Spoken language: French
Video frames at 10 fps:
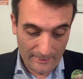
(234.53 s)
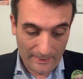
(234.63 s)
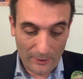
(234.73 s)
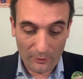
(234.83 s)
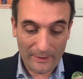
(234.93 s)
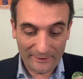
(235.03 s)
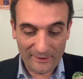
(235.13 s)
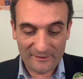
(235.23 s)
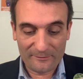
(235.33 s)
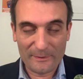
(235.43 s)
Alors
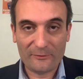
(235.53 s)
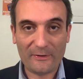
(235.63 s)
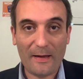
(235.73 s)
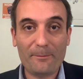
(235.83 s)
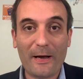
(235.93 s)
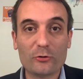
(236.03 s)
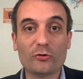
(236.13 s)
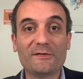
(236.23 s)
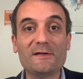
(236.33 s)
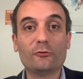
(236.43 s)
l'adresse explique cela par,
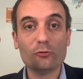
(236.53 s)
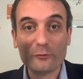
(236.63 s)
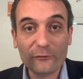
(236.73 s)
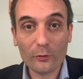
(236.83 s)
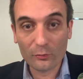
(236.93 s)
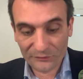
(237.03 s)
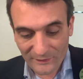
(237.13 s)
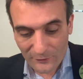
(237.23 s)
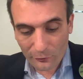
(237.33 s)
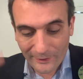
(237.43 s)
je cite, une
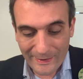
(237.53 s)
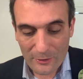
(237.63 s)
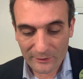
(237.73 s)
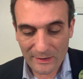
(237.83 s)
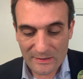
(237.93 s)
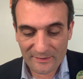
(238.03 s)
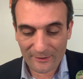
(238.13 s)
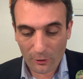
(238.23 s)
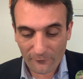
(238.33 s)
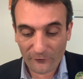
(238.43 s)
volonté de réorganiser
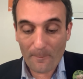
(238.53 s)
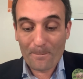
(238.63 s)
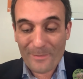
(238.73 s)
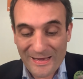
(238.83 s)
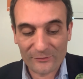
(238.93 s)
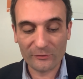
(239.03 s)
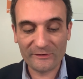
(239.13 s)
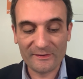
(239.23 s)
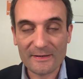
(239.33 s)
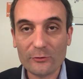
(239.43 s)
l'offre, mais
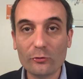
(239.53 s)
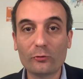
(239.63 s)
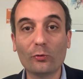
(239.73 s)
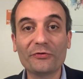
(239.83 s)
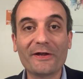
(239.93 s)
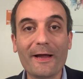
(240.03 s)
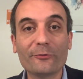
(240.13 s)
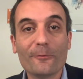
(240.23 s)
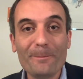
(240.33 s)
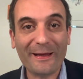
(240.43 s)
aussi de
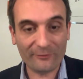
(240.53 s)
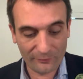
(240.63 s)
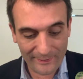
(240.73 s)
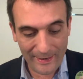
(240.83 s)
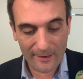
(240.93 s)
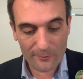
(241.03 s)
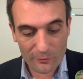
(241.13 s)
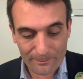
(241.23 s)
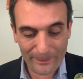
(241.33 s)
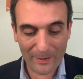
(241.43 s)
contraintes de personnel
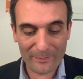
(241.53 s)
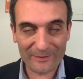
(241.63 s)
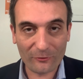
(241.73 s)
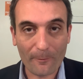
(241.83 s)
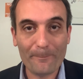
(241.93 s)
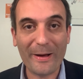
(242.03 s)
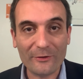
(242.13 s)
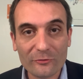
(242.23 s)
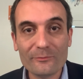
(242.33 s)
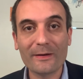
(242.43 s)
ne permettant
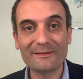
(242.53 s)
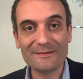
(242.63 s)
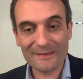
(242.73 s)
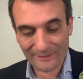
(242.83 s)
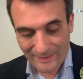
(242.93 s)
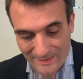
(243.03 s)
pas de maintenir les